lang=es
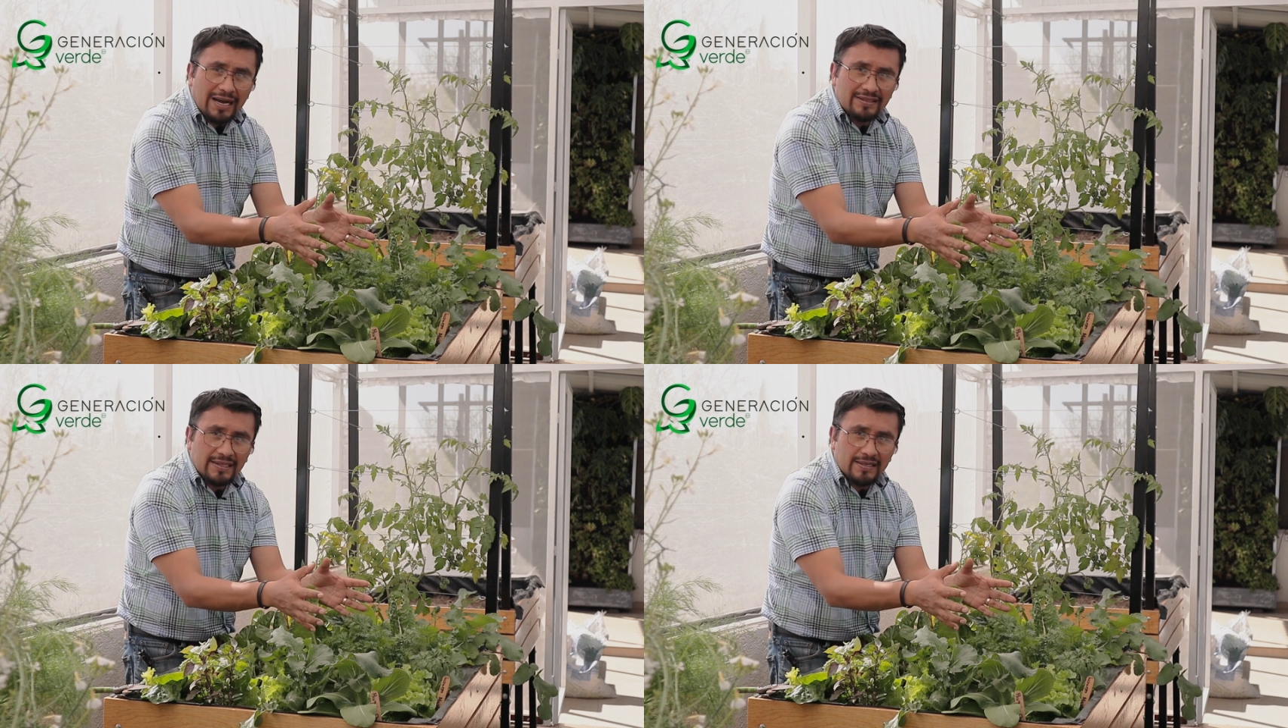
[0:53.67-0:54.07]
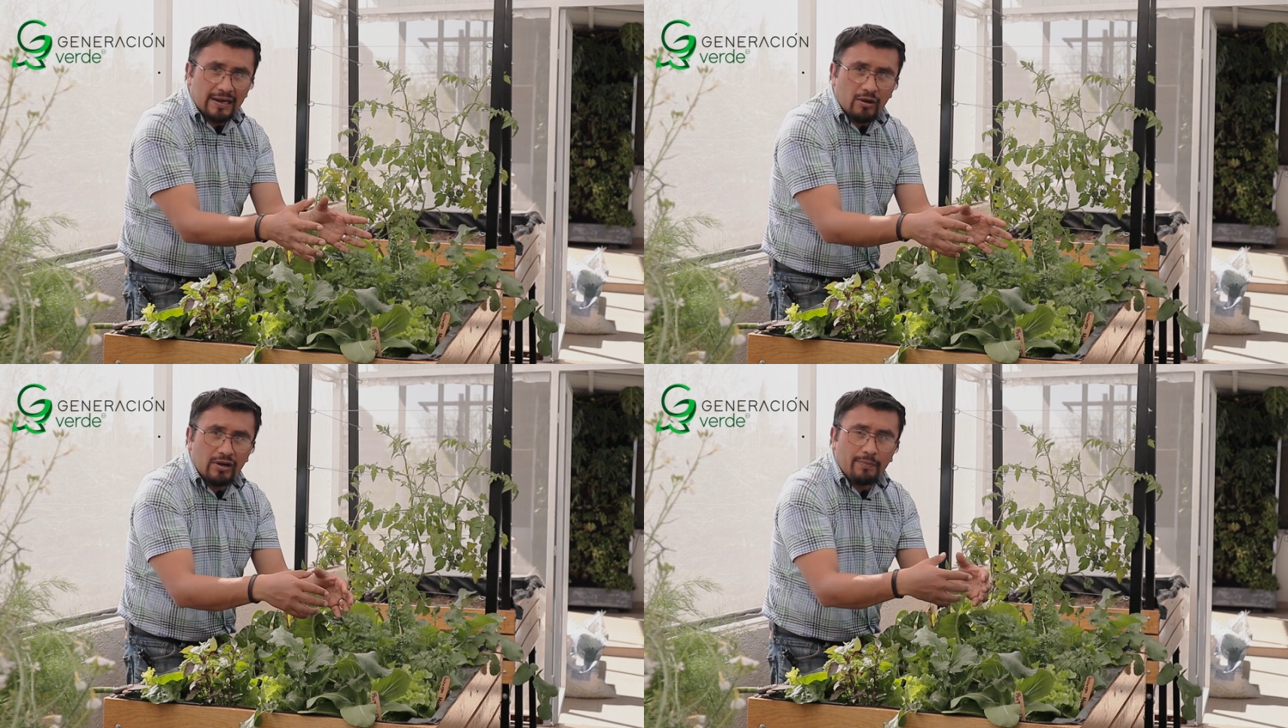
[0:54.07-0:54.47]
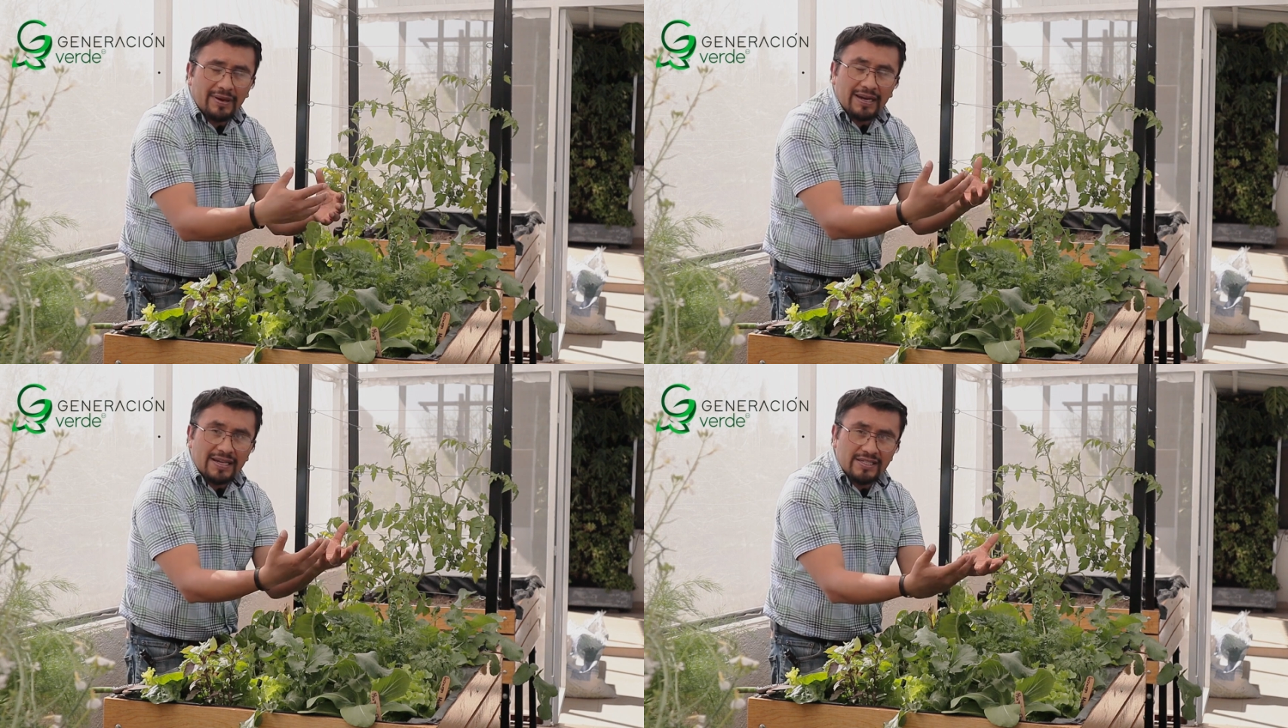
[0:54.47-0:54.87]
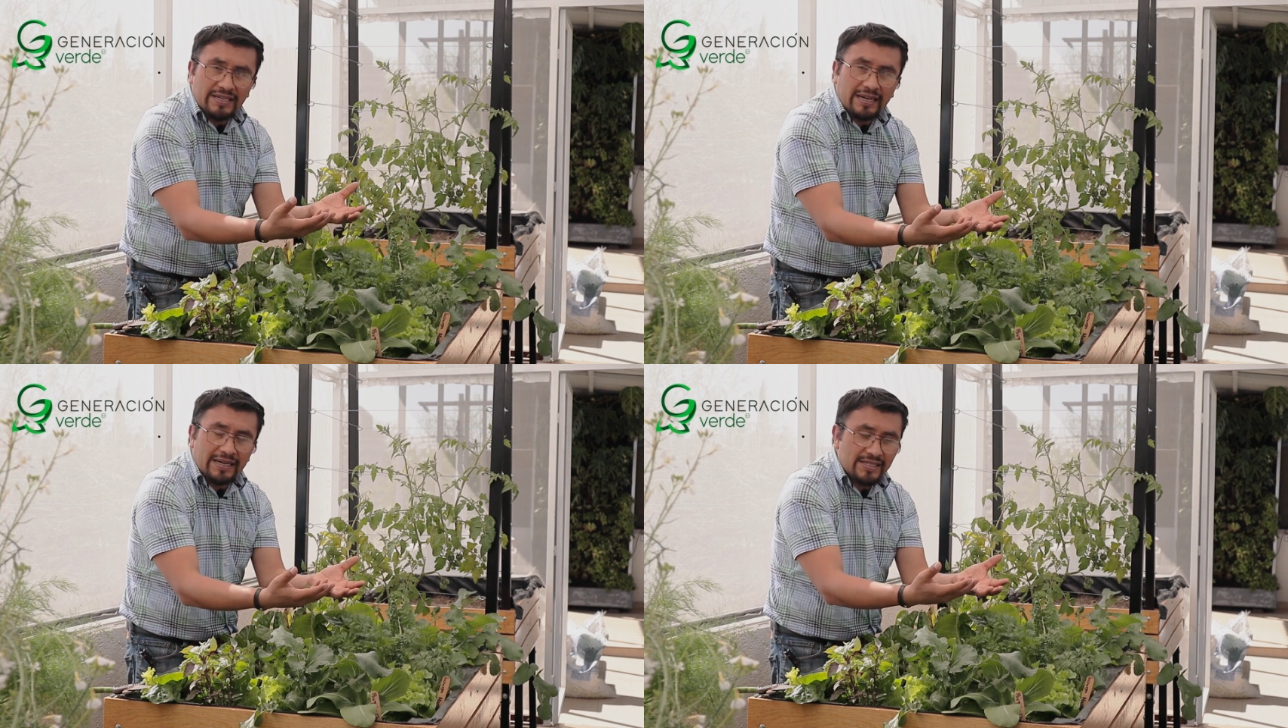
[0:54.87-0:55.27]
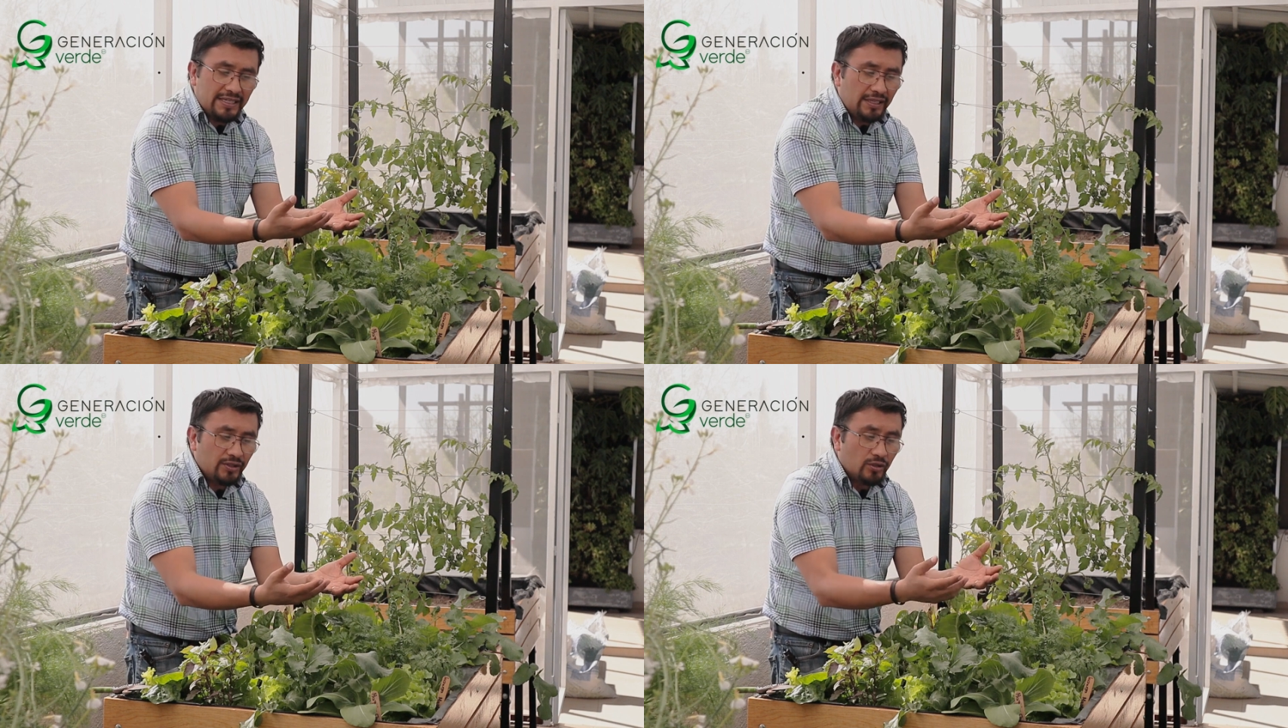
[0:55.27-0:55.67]
a esta zanahoria para que siga
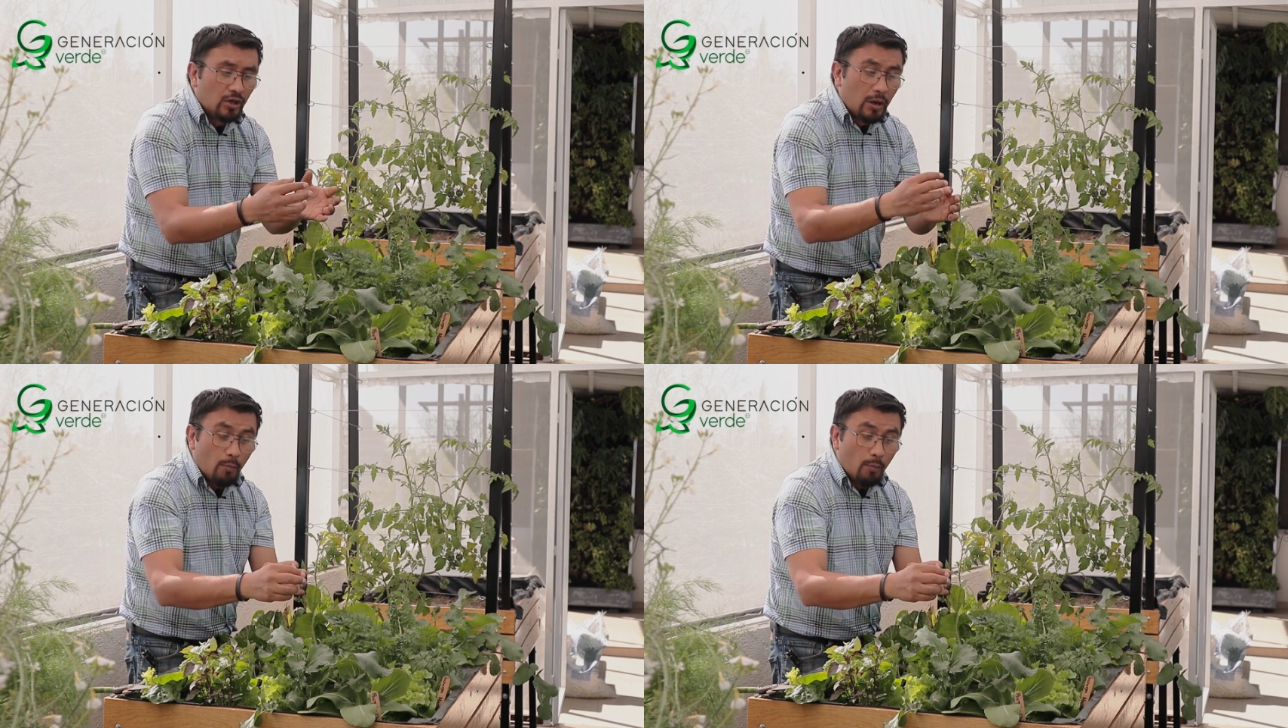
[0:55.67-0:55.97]
creciendo.